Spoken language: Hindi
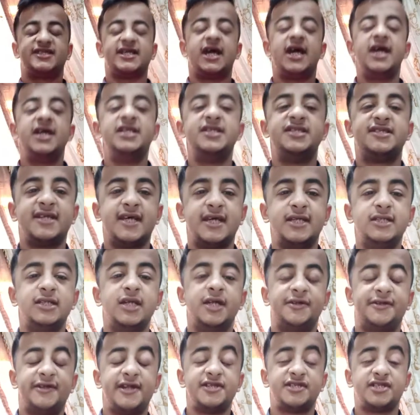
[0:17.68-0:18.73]
साइंस एंड
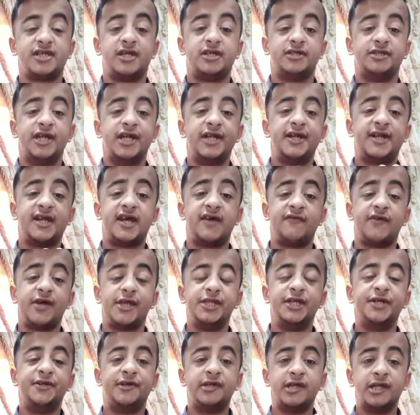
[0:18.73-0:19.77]
लिटरेचर डेंट हैव
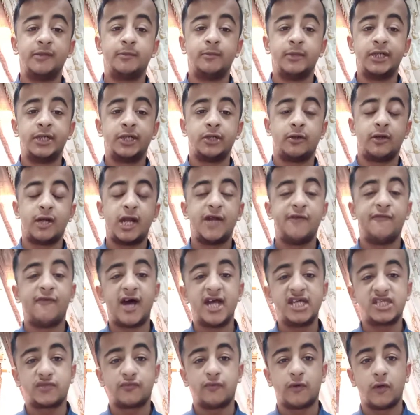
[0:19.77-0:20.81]
एनी ट्रीटमेंट और
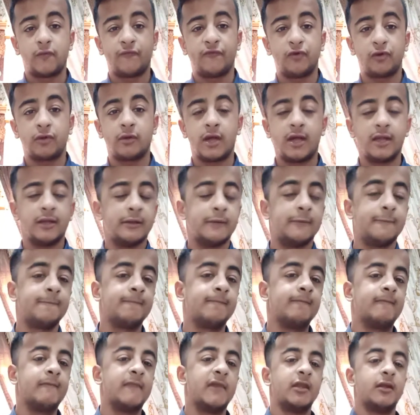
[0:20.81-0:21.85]
एडवाइस फॉर फुरकान
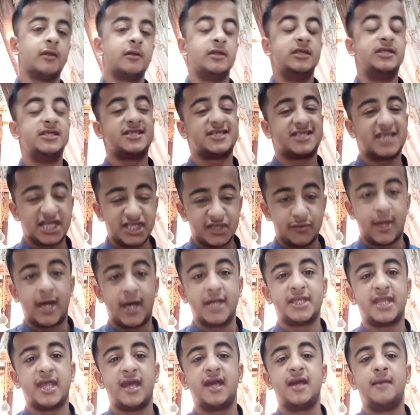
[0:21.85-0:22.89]
ये सच
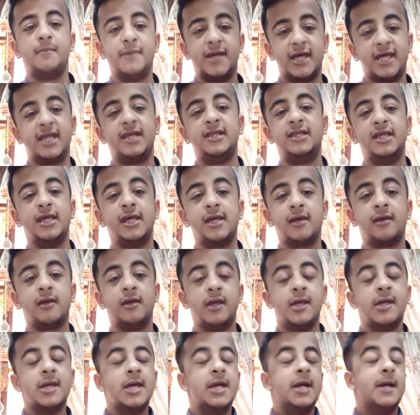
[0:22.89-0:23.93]
बात है कि मेरे लिए
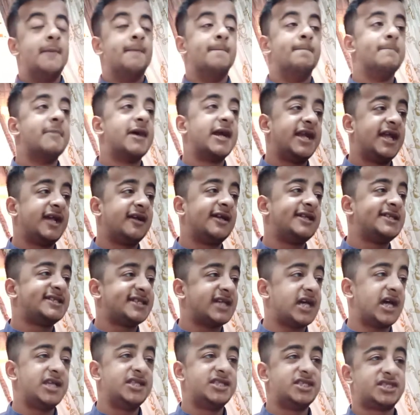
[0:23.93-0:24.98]
मेडिकल
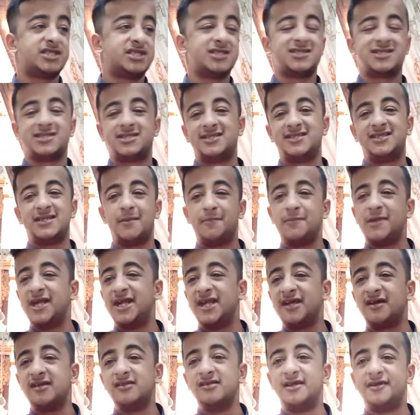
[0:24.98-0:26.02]
साइंस या
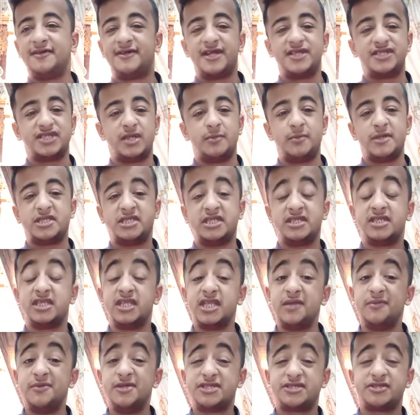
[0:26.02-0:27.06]
मेडिकल लिटरेचर में
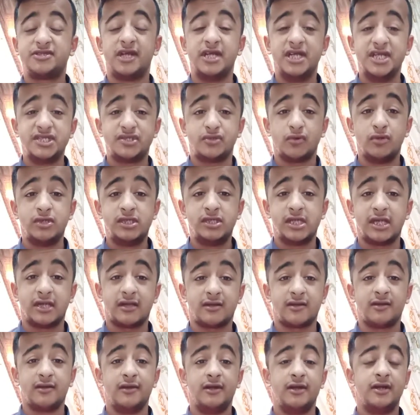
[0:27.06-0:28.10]
जितनी भी स्टडीज़ हुई हैं
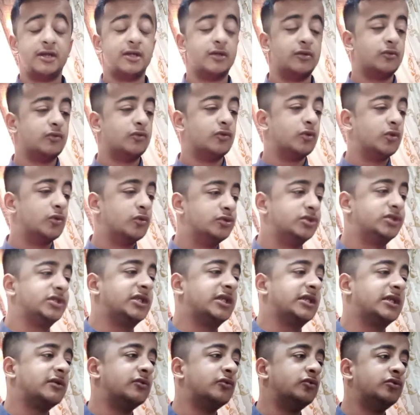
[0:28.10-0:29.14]
उन
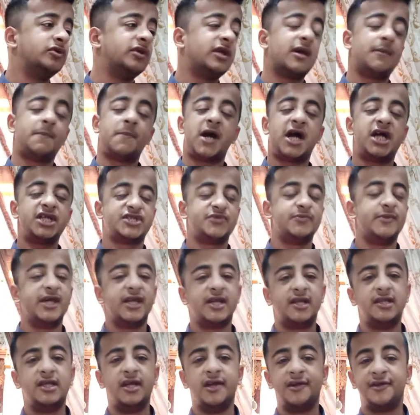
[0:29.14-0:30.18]
उनके पास
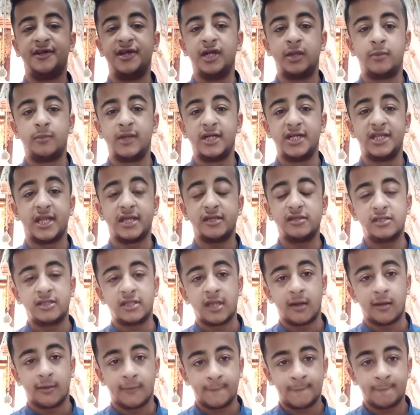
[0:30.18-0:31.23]
मेरे लिए ट्रीटमेंट नहीं
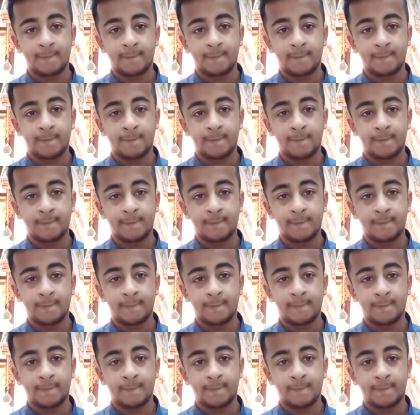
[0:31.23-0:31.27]
था